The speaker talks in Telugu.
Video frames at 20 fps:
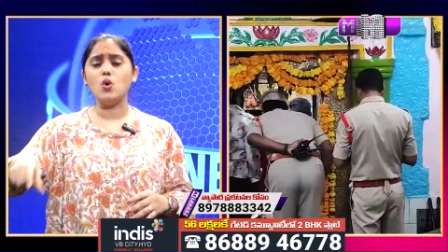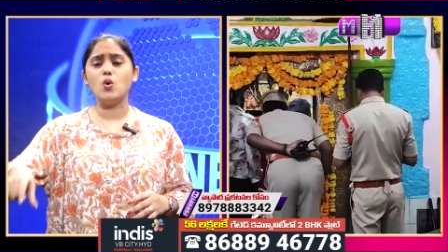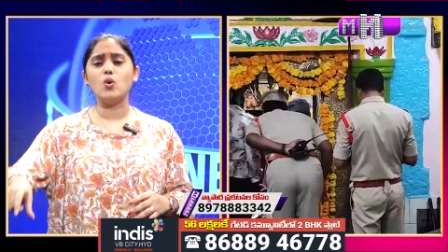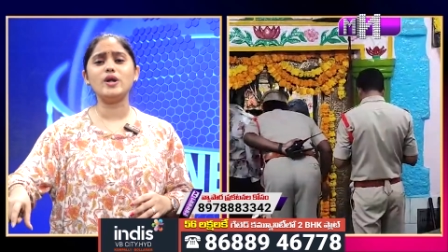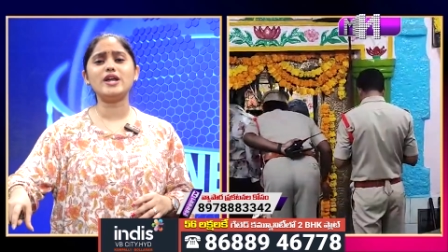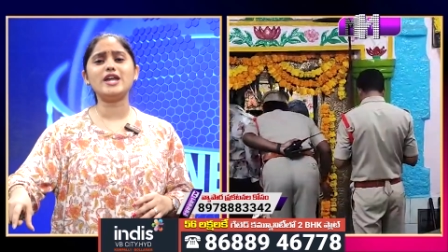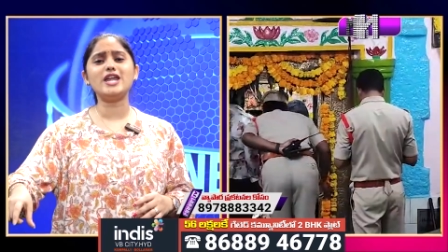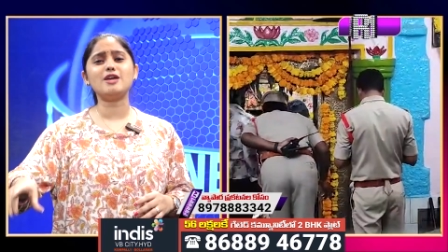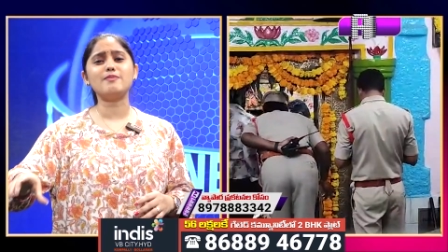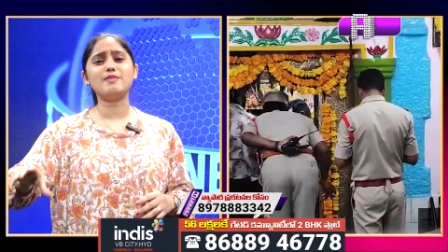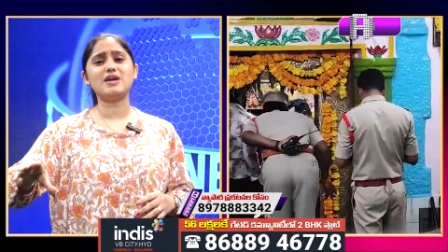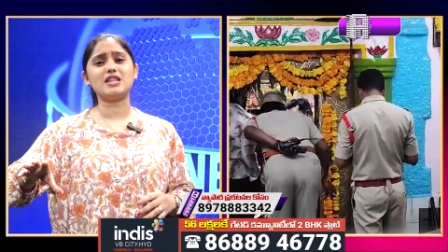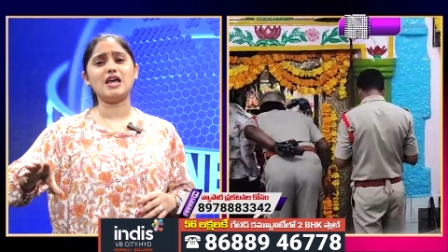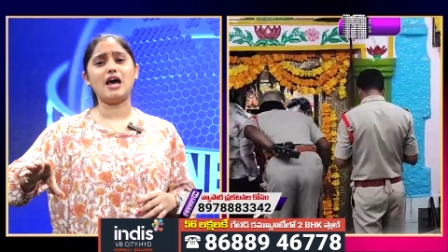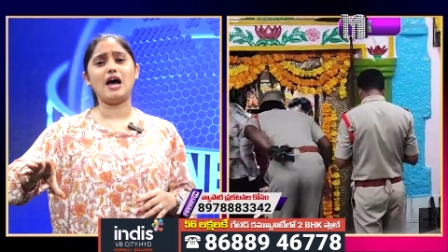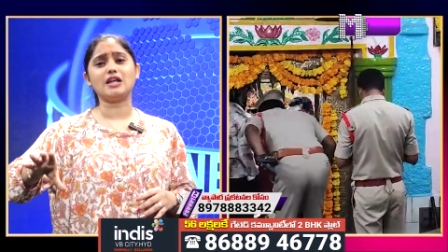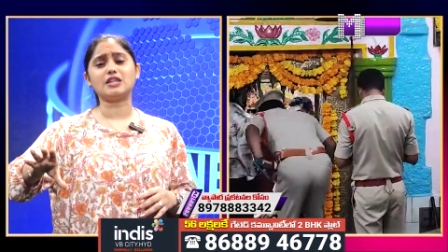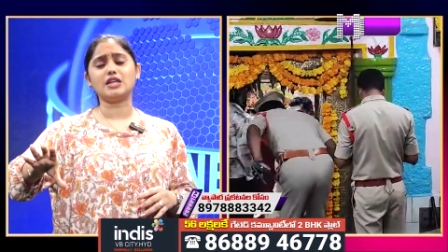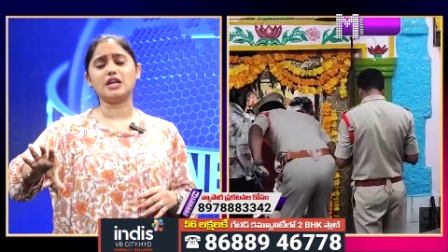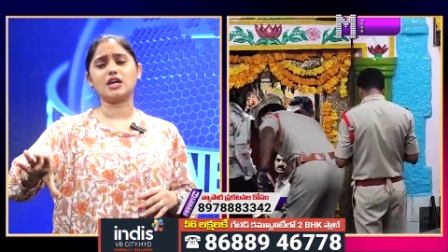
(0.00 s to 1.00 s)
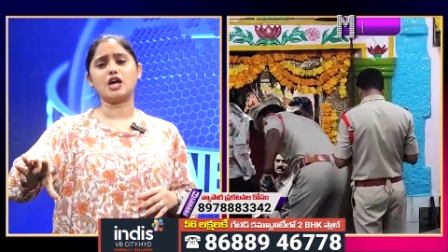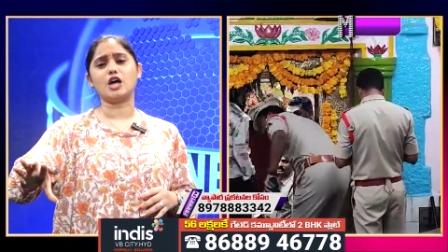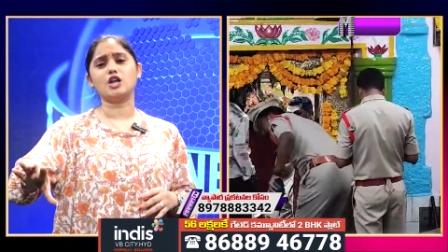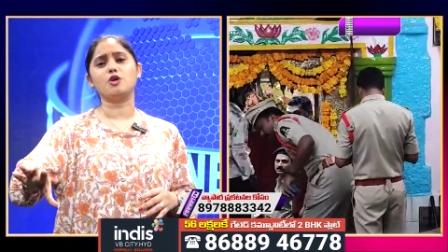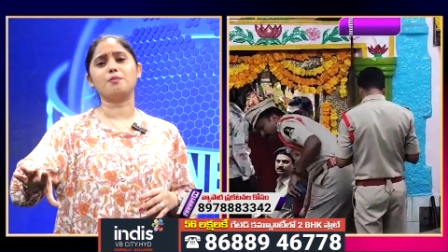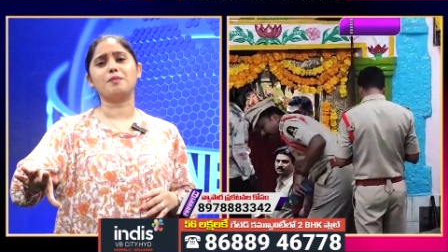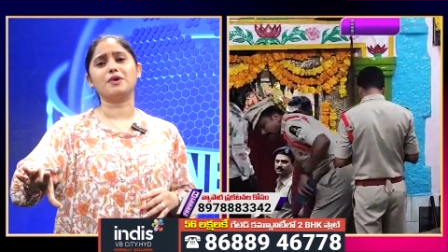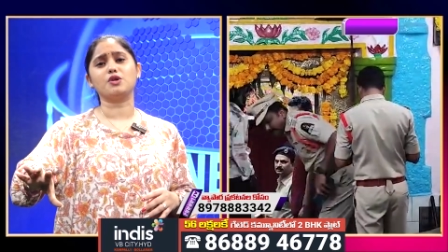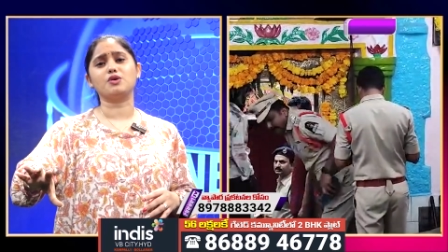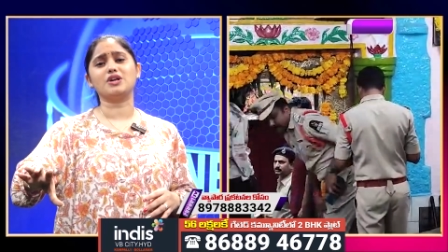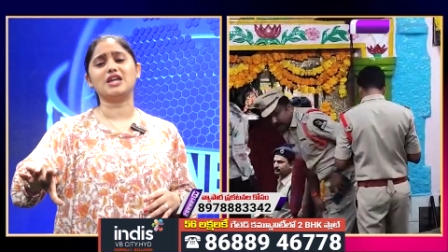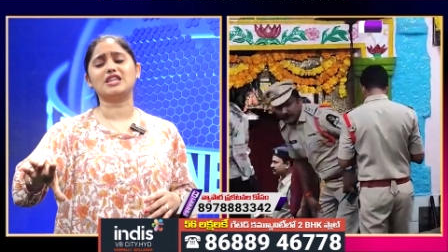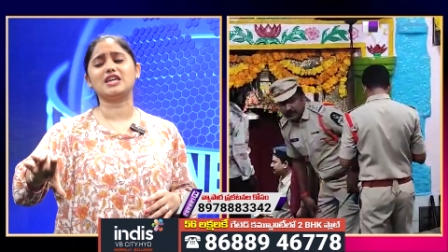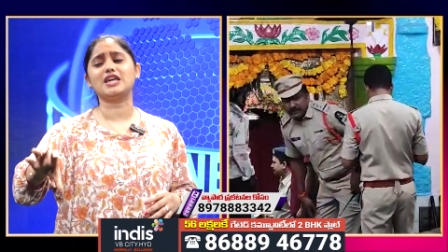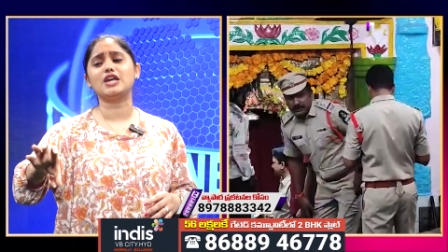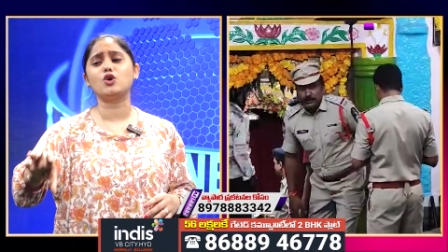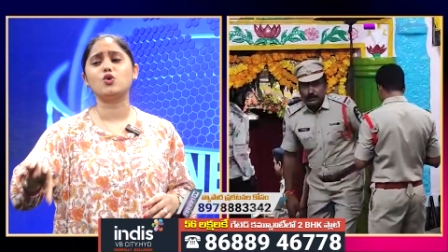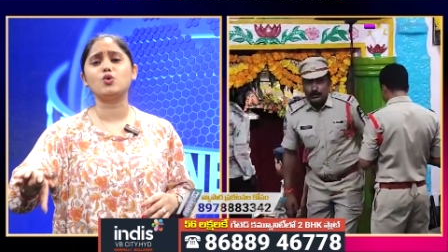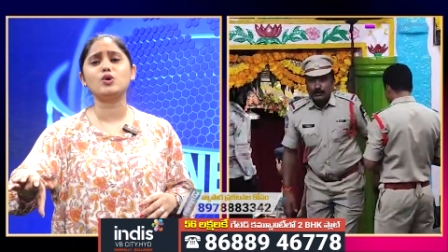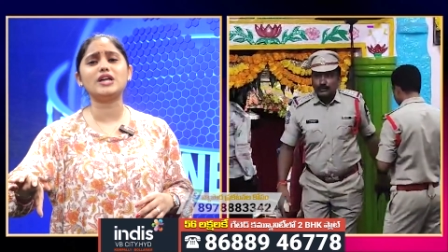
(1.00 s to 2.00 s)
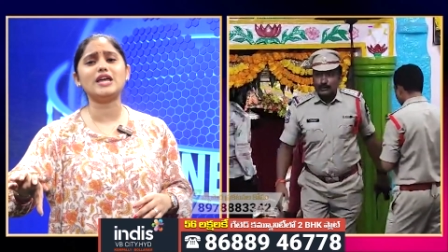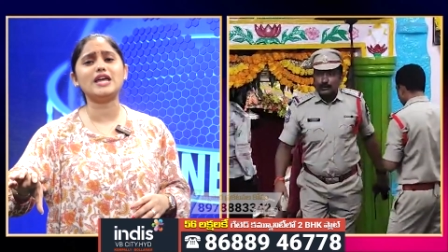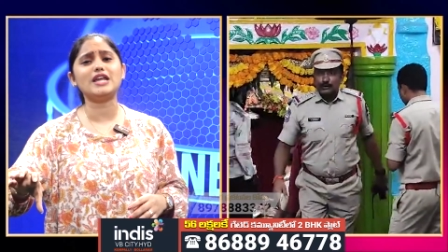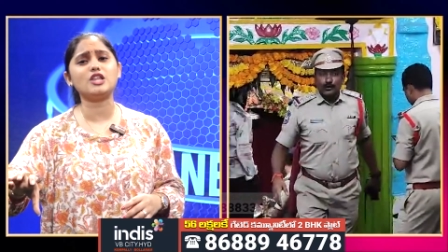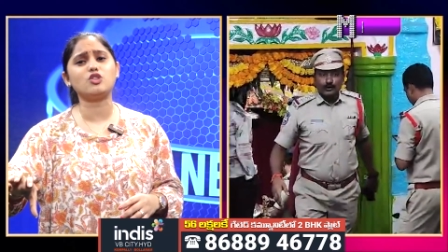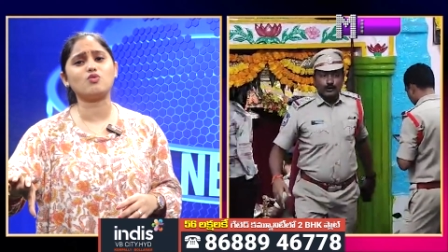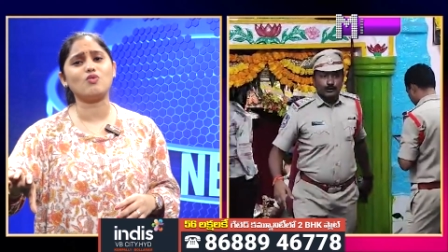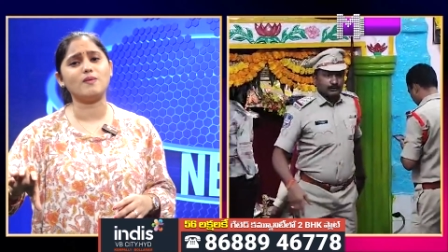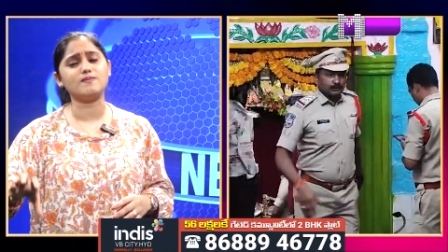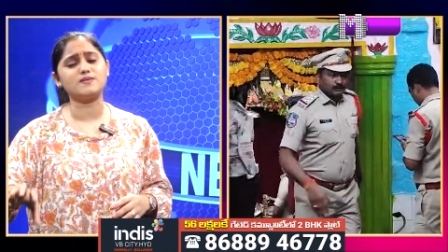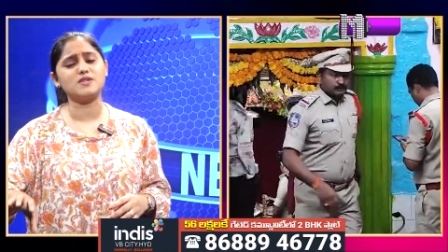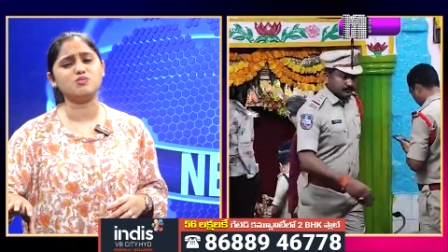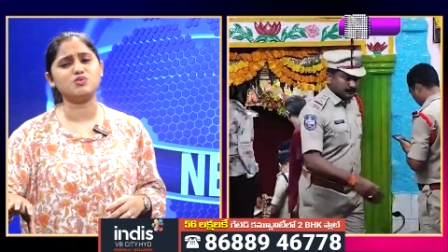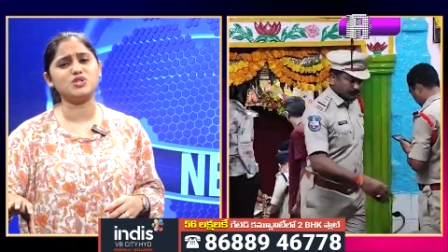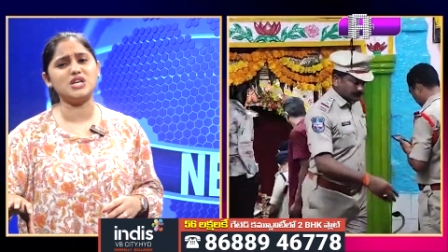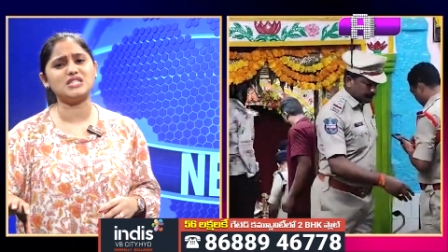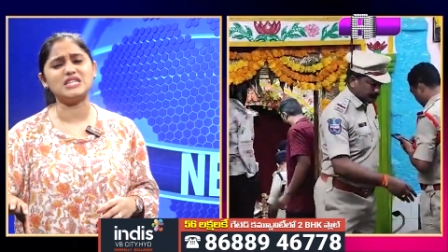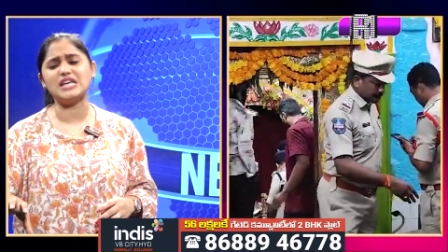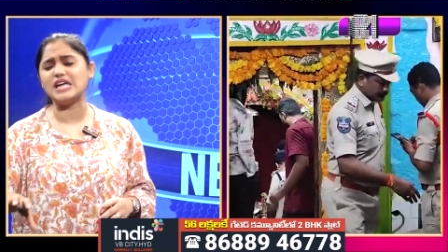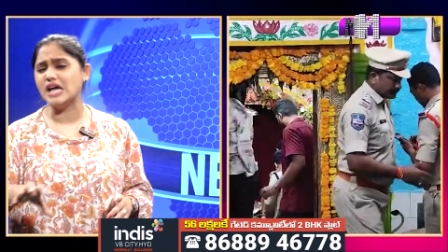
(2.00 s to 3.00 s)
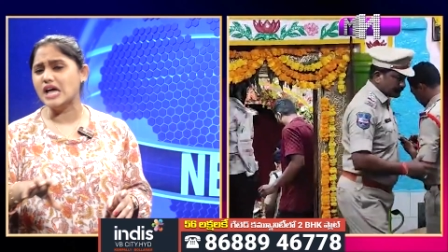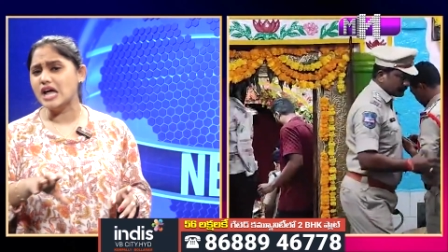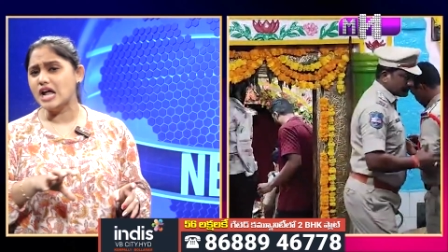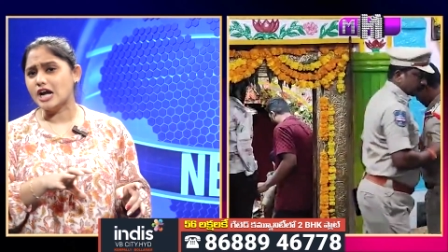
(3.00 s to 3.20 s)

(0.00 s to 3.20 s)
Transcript: హుండే మీద అతని కన్ను పడుండేది హుండేని ధ్వంసం చేసి